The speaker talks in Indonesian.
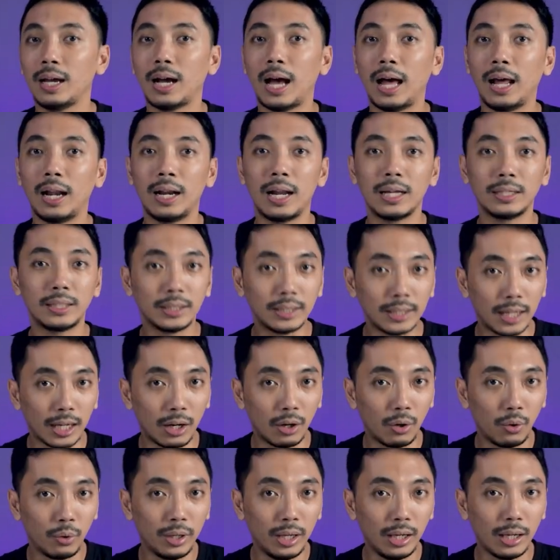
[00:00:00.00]
Karena
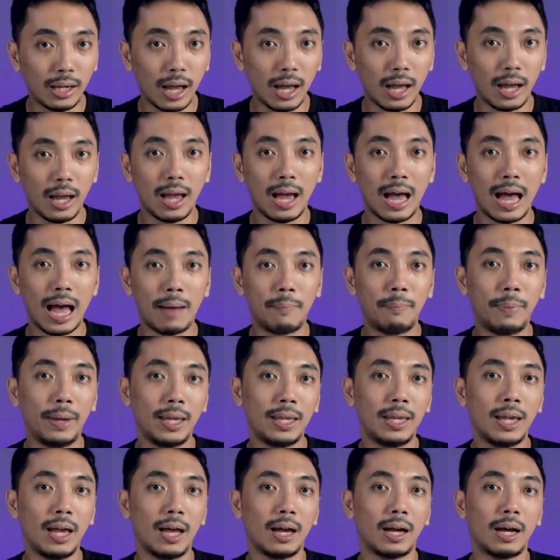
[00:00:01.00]
secara logika,
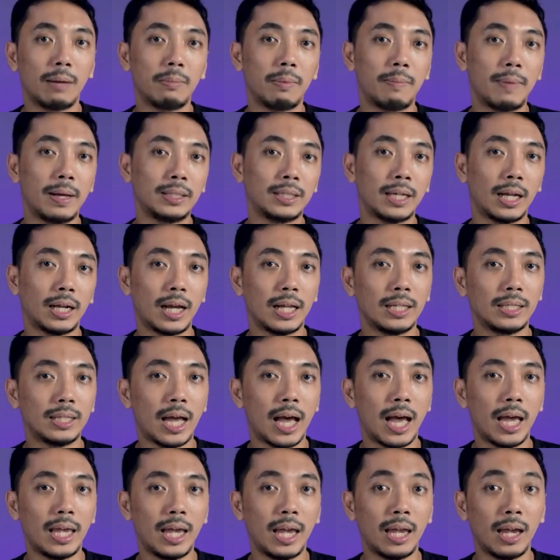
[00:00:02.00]
HP-nya akan memancarkan
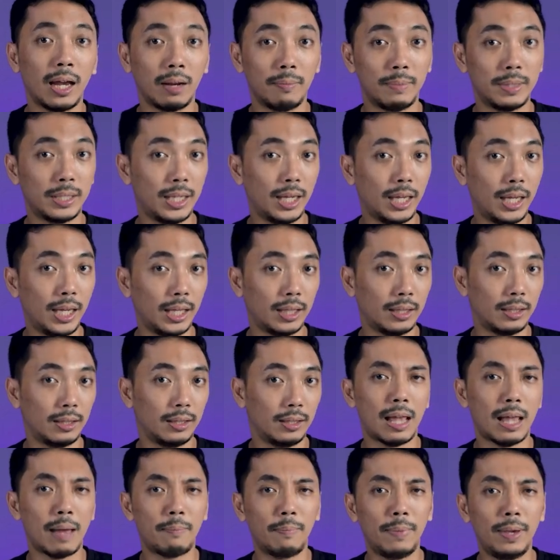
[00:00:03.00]
cahaya yang lebih sedikit.
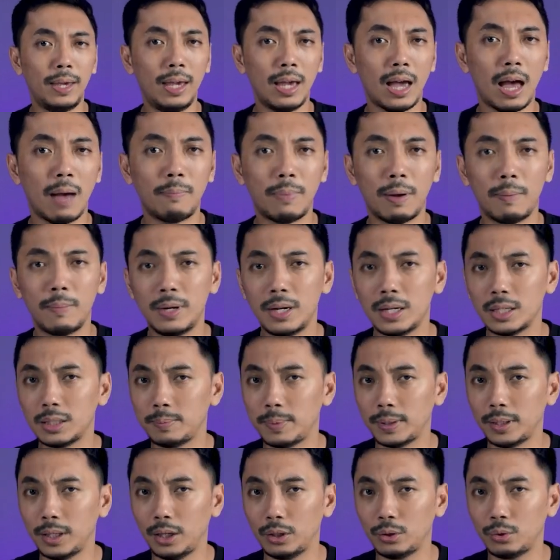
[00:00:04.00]
Tapi, apa benar
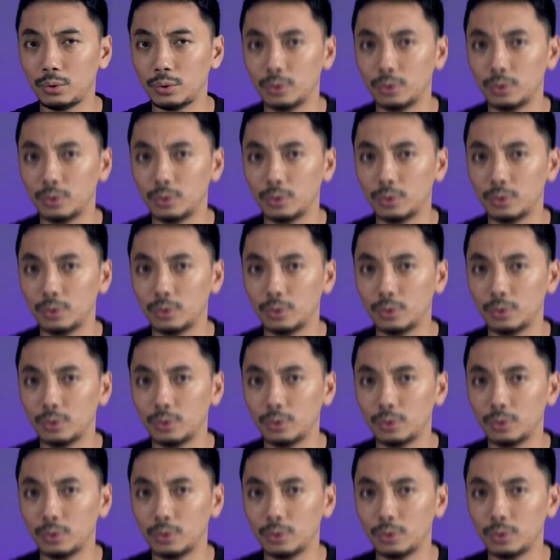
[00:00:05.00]
seperti